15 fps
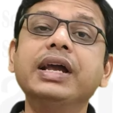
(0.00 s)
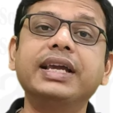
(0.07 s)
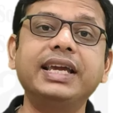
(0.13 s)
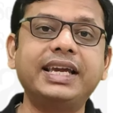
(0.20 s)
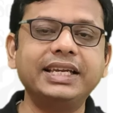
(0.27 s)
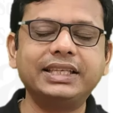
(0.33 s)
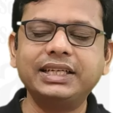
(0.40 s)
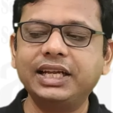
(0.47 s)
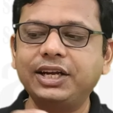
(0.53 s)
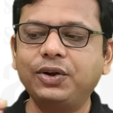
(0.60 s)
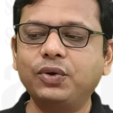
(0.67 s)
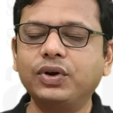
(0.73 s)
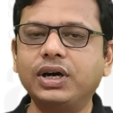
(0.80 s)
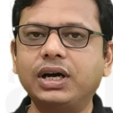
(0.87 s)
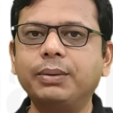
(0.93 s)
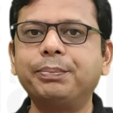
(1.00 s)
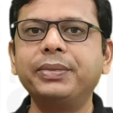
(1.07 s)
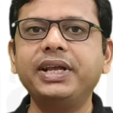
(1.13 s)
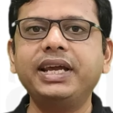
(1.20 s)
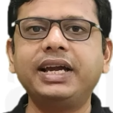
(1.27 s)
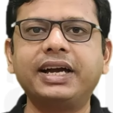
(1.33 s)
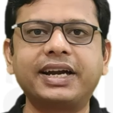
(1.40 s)
कि कितने लोग
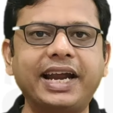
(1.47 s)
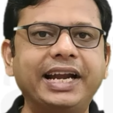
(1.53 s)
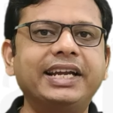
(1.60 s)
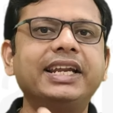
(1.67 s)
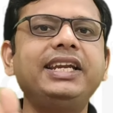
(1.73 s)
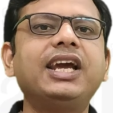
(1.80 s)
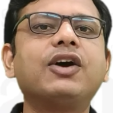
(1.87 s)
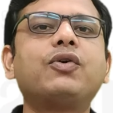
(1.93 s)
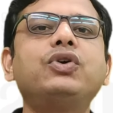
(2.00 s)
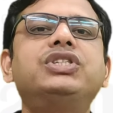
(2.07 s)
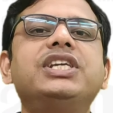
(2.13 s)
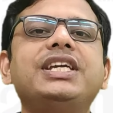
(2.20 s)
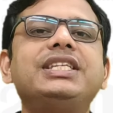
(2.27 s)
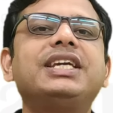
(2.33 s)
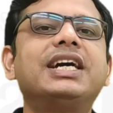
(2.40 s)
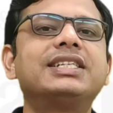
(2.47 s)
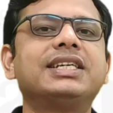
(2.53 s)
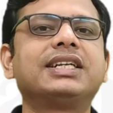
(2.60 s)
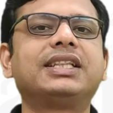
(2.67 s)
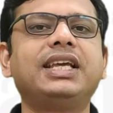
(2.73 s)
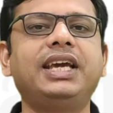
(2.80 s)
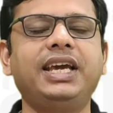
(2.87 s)
अपने क्राइटेरिया को चेंज कर
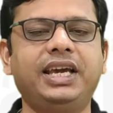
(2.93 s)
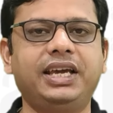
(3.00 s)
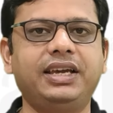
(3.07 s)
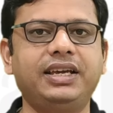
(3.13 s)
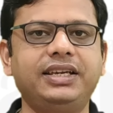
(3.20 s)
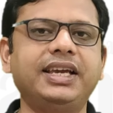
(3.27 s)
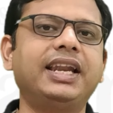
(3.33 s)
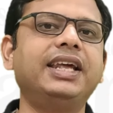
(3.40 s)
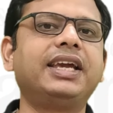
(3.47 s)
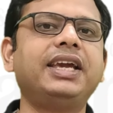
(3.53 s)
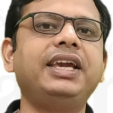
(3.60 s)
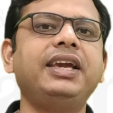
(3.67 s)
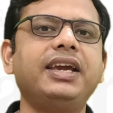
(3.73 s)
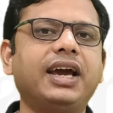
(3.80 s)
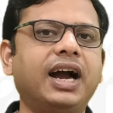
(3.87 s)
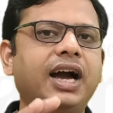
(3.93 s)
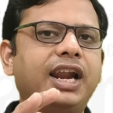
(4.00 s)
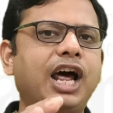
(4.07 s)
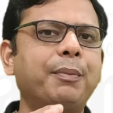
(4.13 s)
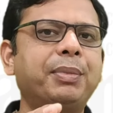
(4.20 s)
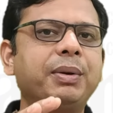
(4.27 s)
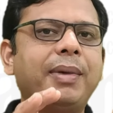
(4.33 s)
सकते हैं यानी कि अगर
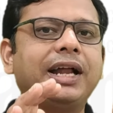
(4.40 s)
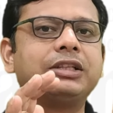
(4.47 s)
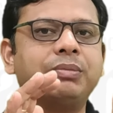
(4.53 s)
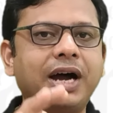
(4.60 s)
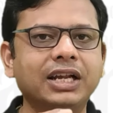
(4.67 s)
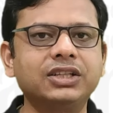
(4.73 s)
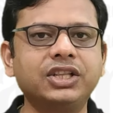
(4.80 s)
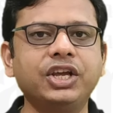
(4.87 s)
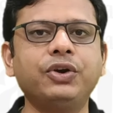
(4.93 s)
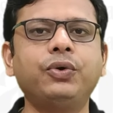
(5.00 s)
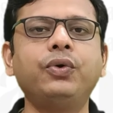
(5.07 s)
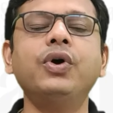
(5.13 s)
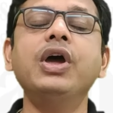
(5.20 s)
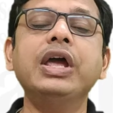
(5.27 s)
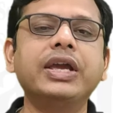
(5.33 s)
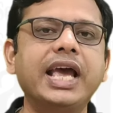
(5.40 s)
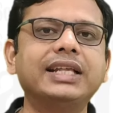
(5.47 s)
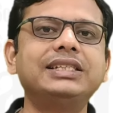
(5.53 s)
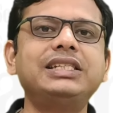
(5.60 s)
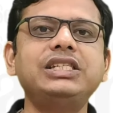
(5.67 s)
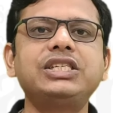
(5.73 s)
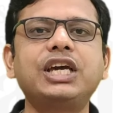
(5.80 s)
आप ये बात मानते हो एज
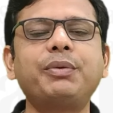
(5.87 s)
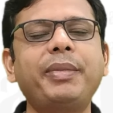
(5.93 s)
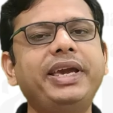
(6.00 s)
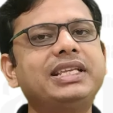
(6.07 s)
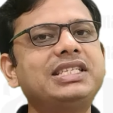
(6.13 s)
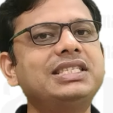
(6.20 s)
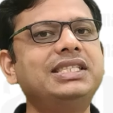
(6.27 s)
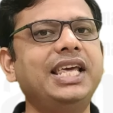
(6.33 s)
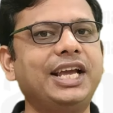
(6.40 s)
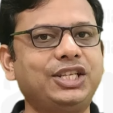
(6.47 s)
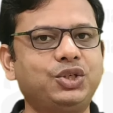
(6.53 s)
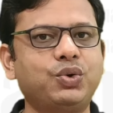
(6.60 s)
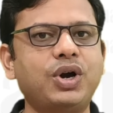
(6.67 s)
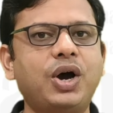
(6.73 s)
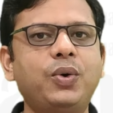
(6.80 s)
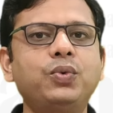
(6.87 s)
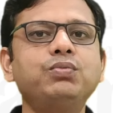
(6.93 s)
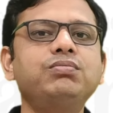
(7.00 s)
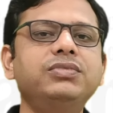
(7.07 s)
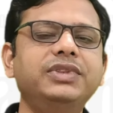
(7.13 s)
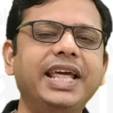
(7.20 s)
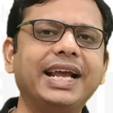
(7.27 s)
ए टीचर मैं ये चीज देख चुका हूं
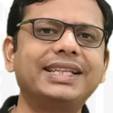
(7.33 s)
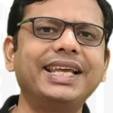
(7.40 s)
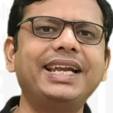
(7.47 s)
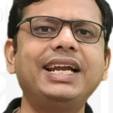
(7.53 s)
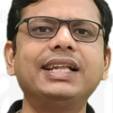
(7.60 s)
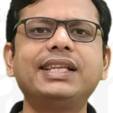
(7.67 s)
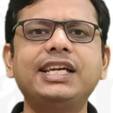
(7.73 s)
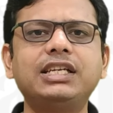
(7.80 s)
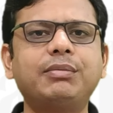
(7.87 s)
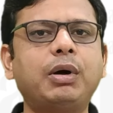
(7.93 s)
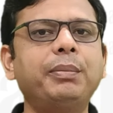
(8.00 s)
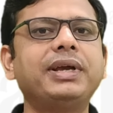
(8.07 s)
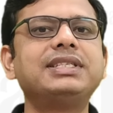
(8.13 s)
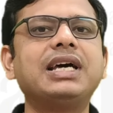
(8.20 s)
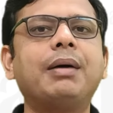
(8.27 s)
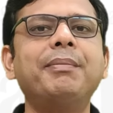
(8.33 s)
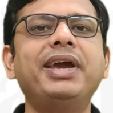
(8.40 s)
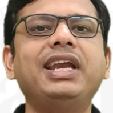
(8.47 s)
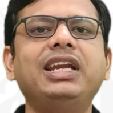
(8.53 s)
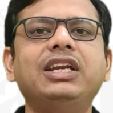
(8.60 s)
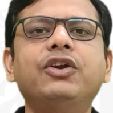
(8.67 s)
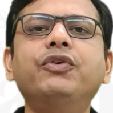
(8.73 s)
देखते रहते हैं जब हम एग्जाम
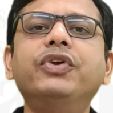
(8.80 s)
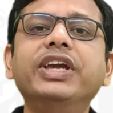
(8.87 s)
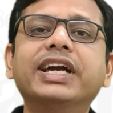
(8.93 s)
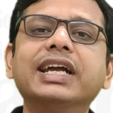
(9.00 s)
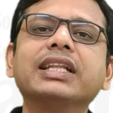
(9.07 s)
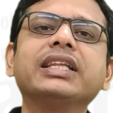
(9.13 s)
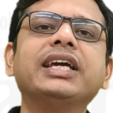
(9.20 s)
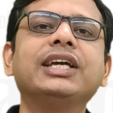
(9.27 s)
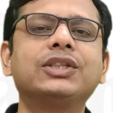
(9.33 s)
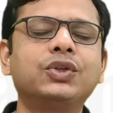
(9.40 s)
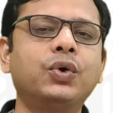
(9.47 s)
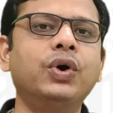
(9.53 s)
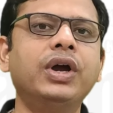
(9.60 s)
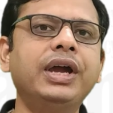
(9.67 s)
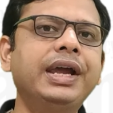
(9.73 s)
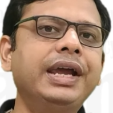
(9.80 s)
में ड्यूटी करते हैं तो